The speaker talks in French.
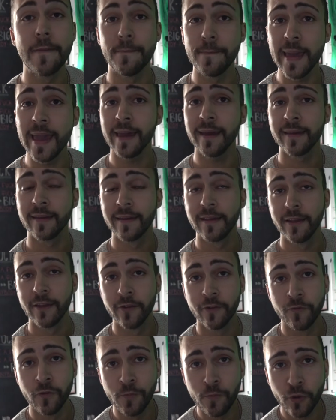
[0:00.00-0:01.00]
mais
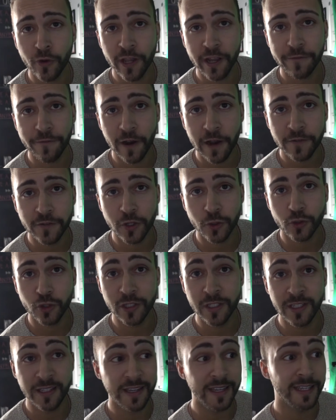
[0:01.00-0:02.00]
vous pourriez le faire vous
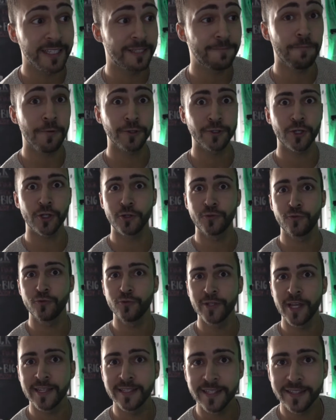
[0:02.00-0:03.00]
aussi. Et c'est pas ce que je
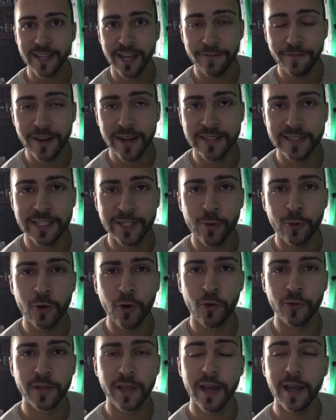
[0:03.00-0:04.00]
vous incite à faire, c'est qu'au
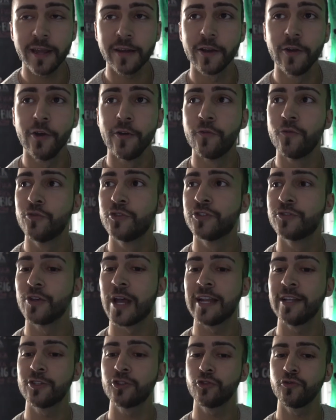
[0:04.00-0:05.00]
contraire, vous
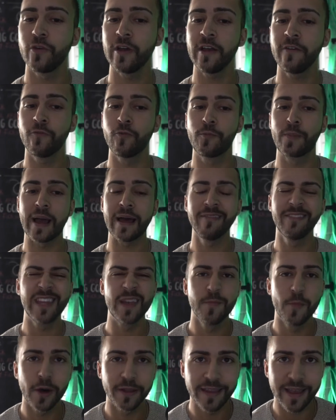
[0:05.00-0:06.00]
allez souvent vous prendre des
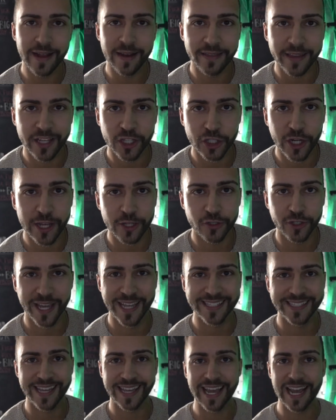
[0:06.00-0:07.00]
modèles des gens sur
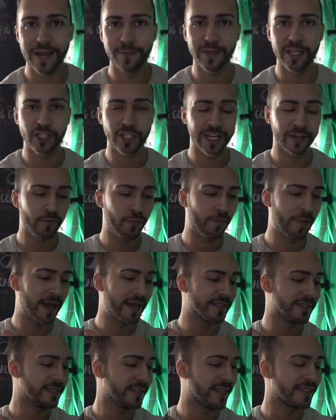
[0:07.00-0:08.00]
Instagram, des gens que vous
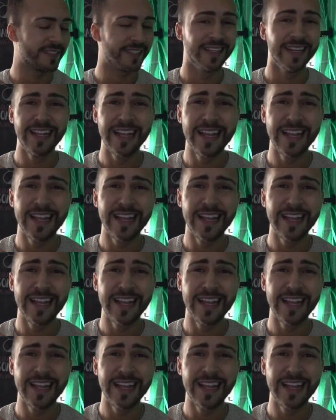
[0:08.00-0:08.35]
pensez que c'est